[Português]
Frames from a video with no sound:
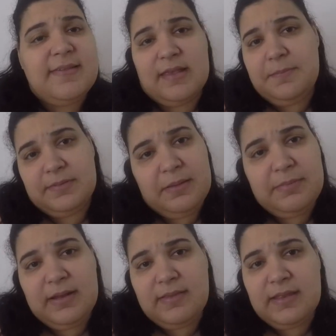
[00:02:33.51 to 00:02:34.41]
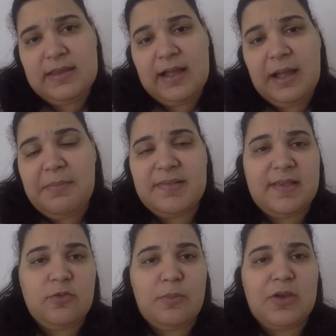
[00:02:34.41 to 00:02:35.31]
Sempre na bilheteria acaba
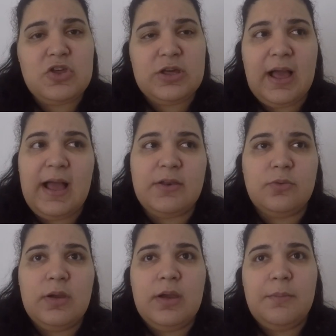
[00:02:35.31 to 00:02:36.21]
saindo mais caro,